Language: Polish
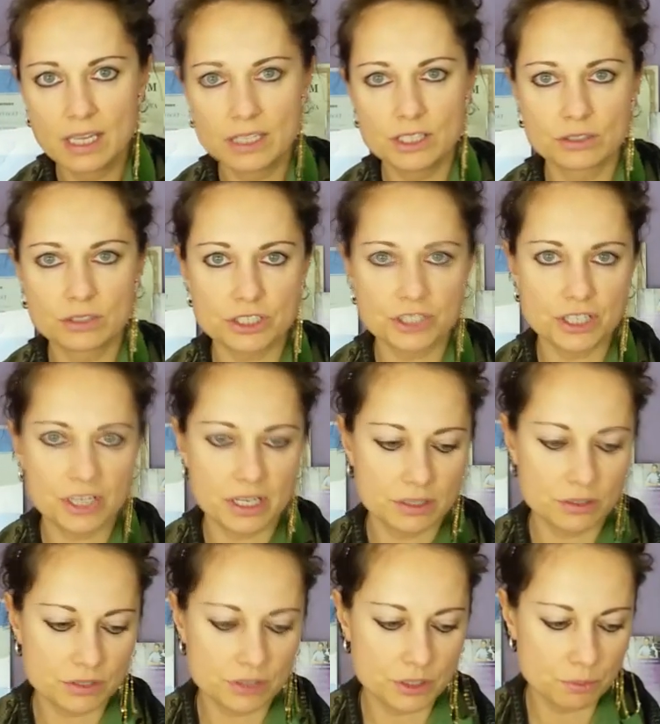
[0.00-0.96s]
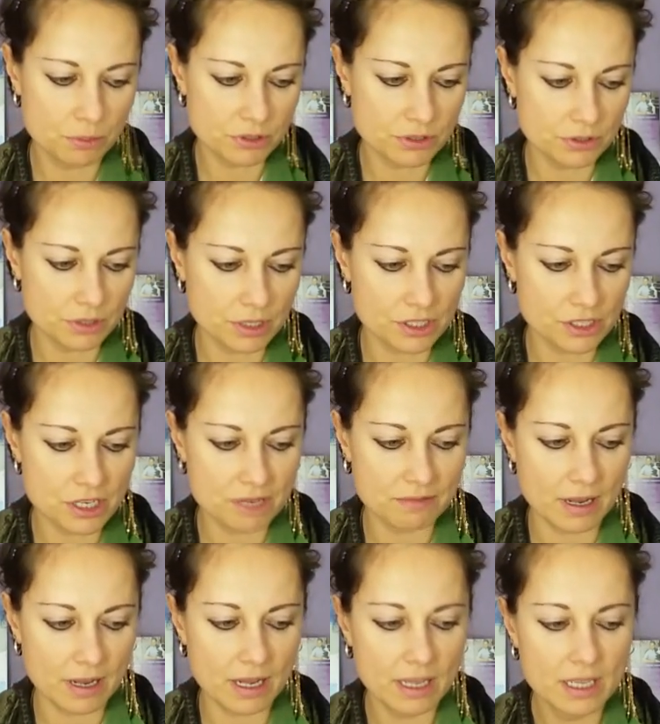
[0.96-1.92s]
i ona się dosyć mocno
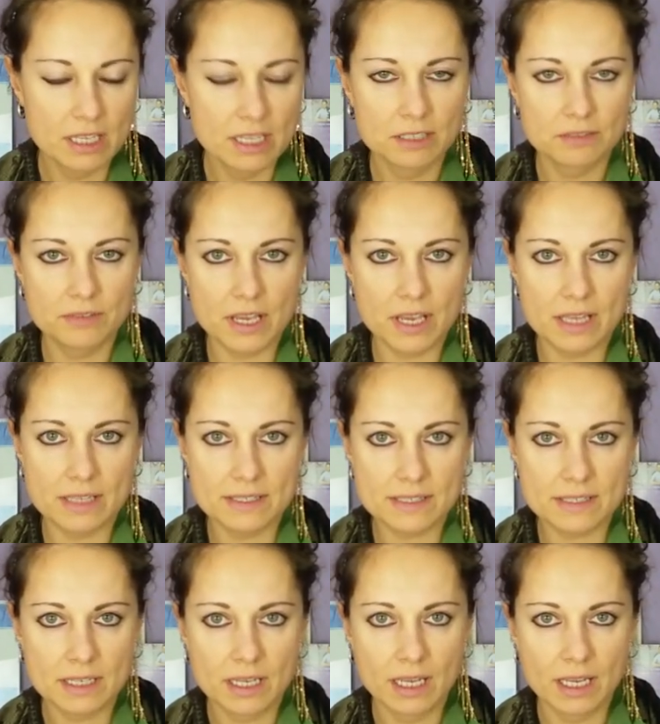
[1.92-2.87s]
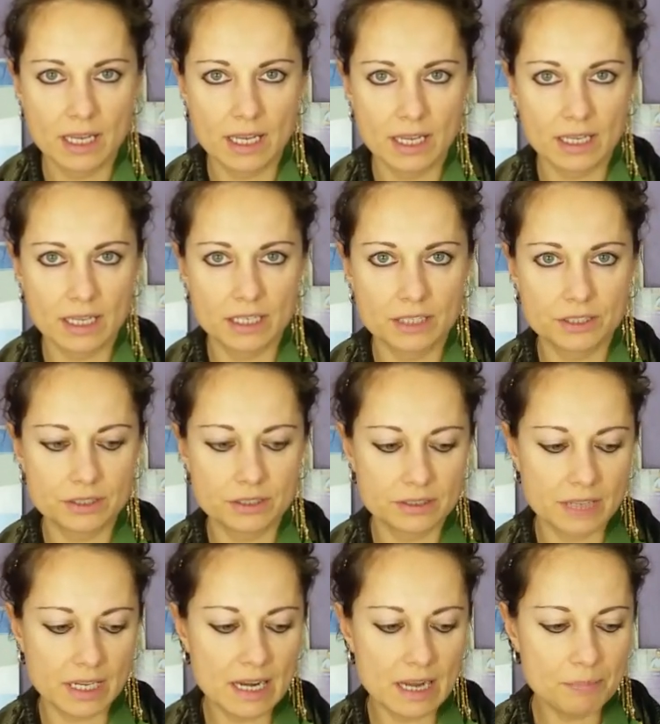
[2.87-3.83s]
nagrzewa, więc E,
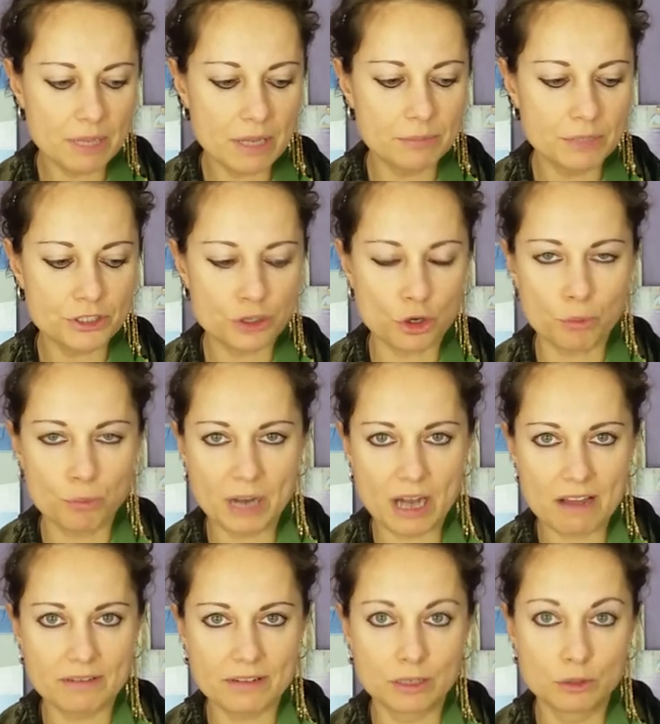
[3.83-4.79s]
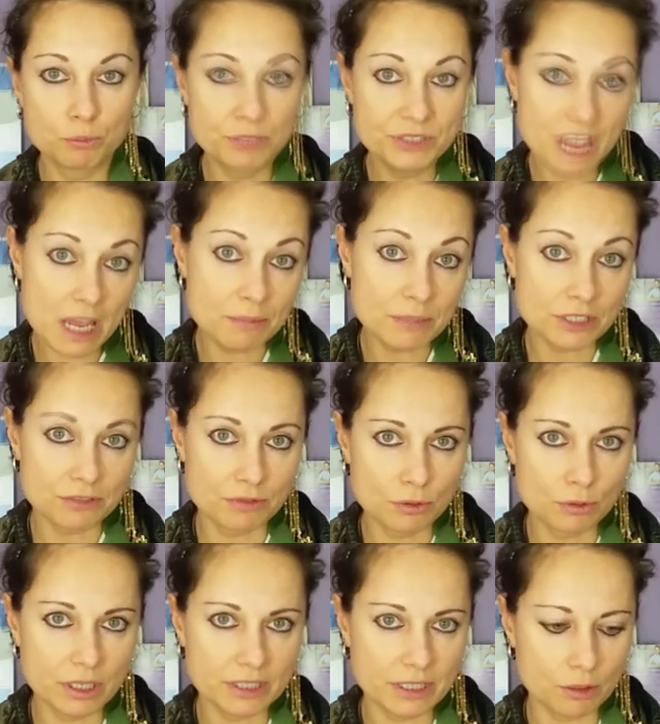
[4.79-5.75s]
najlepiej mieć oprawę lub nie mieć w
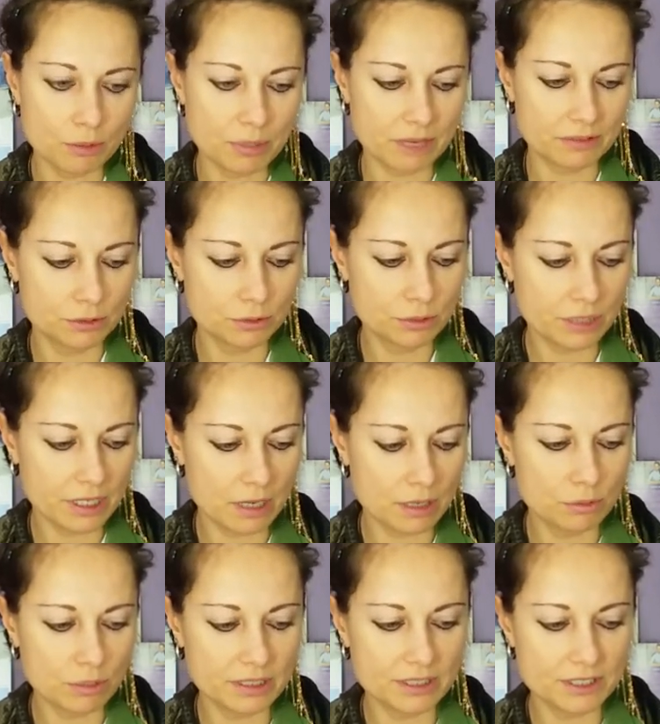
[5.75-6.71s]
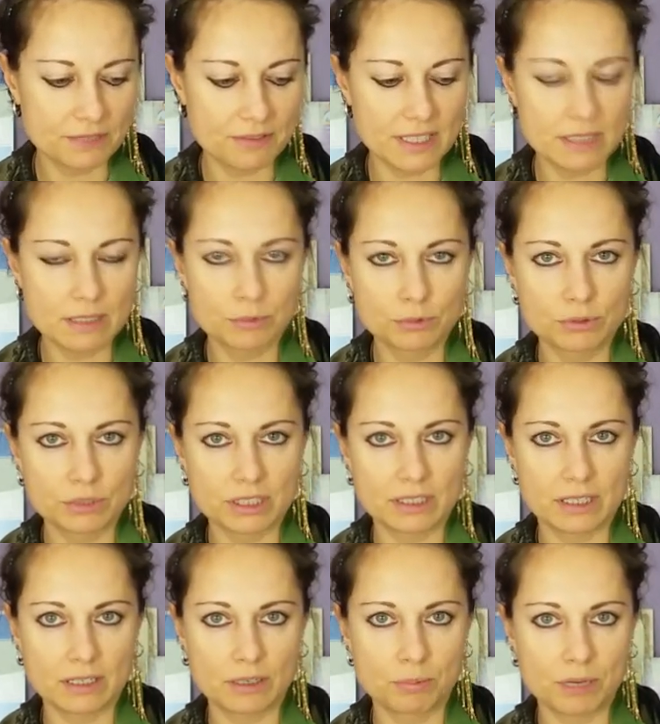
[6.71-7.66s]
ogóle tej oprawy. Tutaj akurat jest fajne, bo
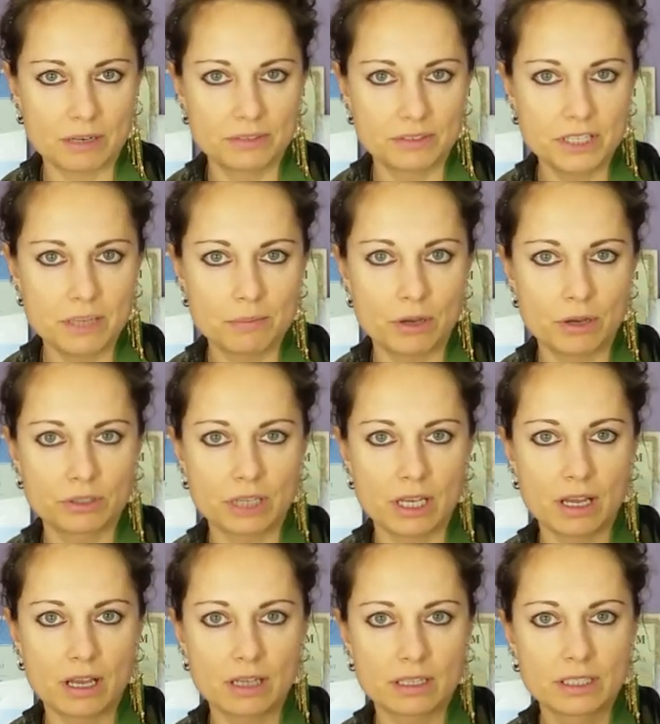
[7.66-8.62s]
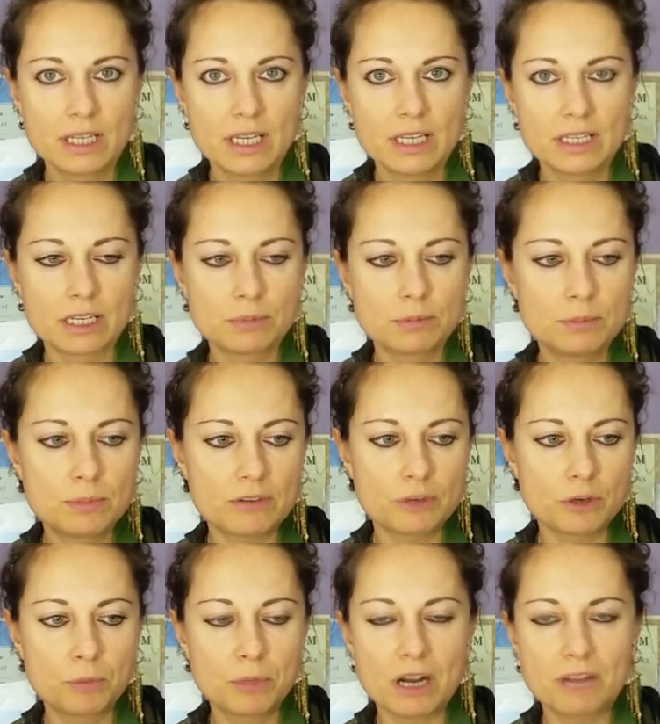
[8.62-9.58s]
tutaj tej oprawy nie ma. Ona jakby była
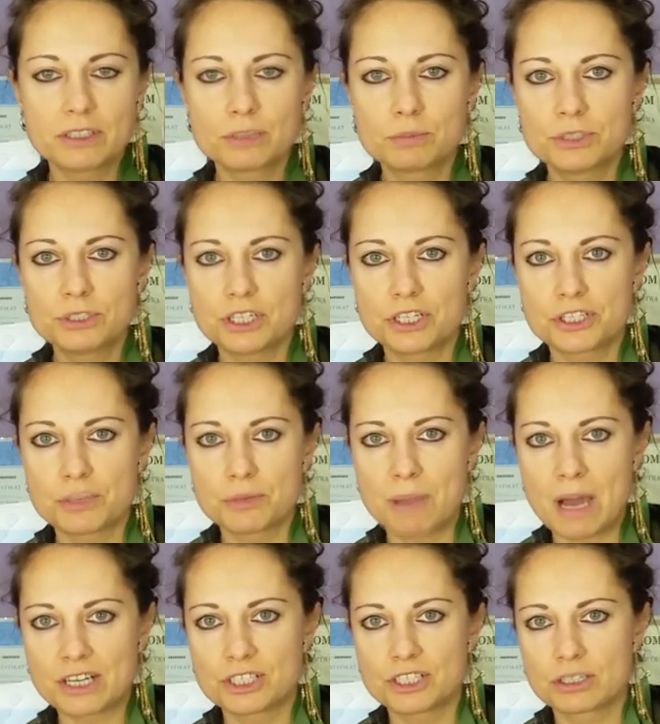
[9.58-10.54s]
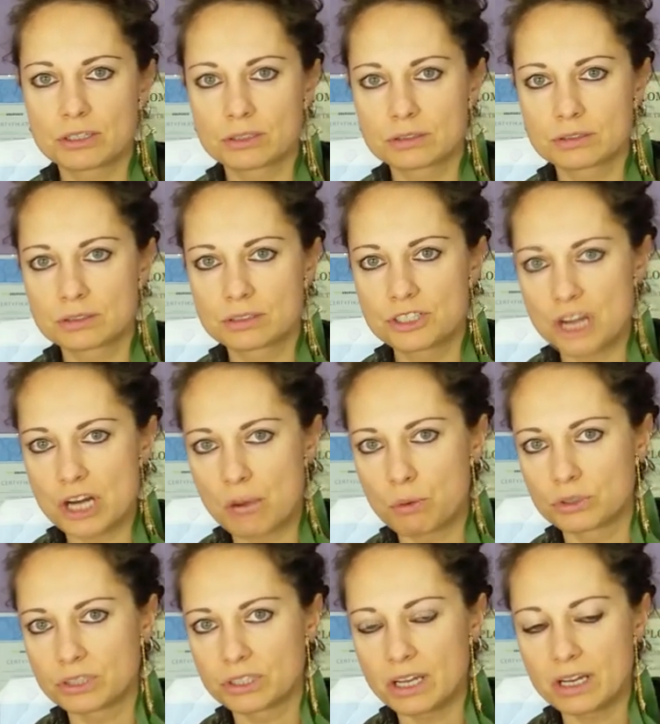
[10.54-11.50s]
w oprawie, to by się jeszcze bardziej e,
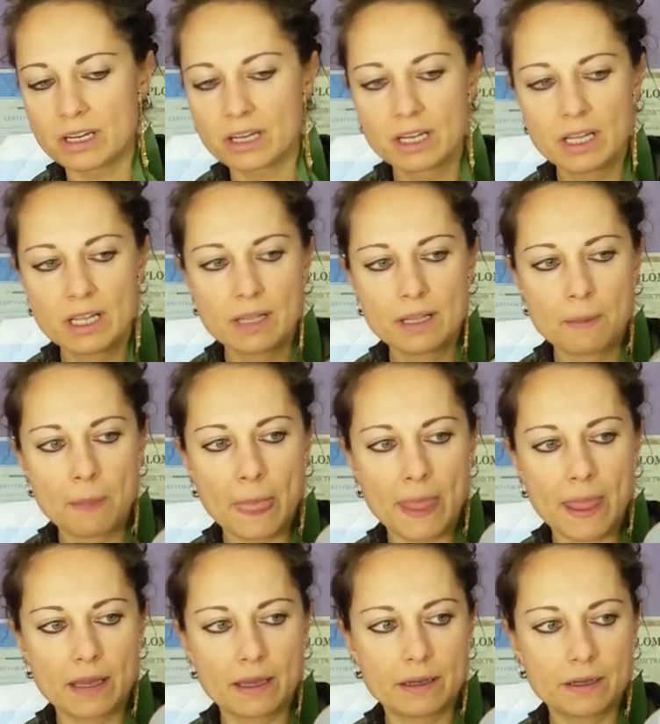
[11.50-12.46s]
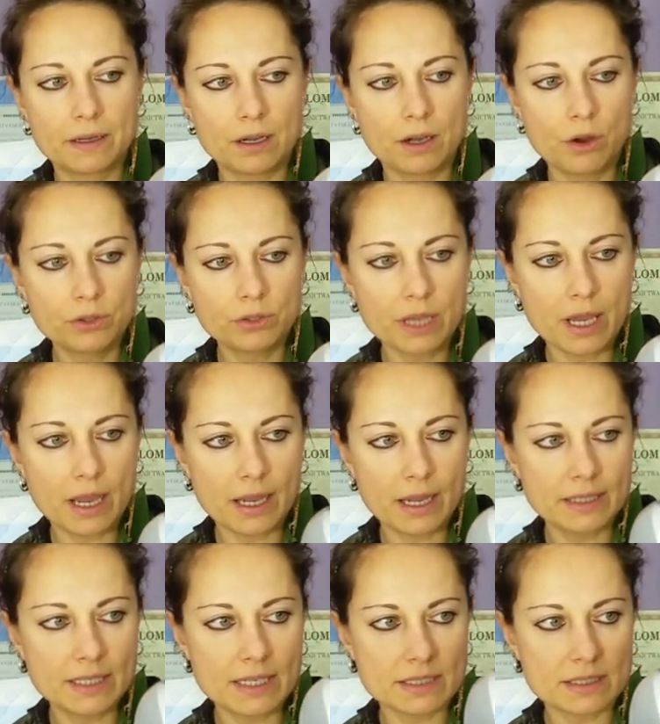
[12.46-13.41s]
grzało, tak? E,
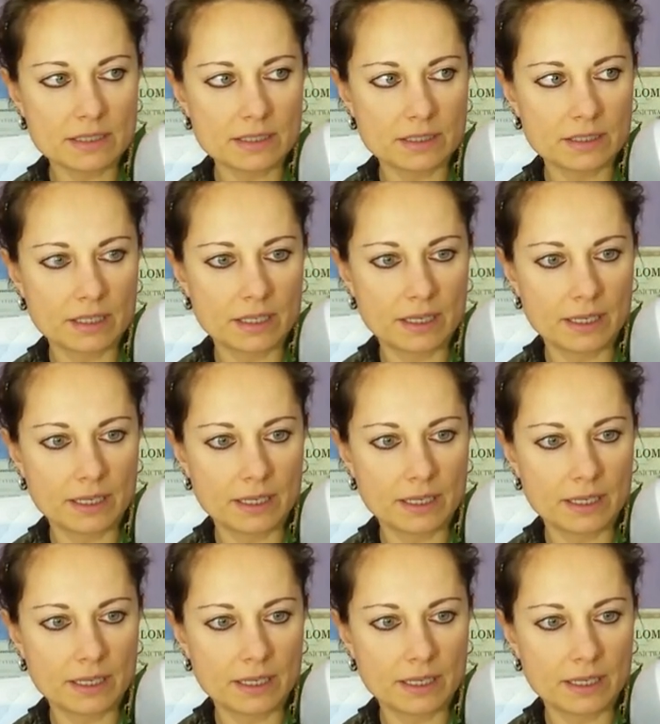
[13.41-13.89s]
ona jest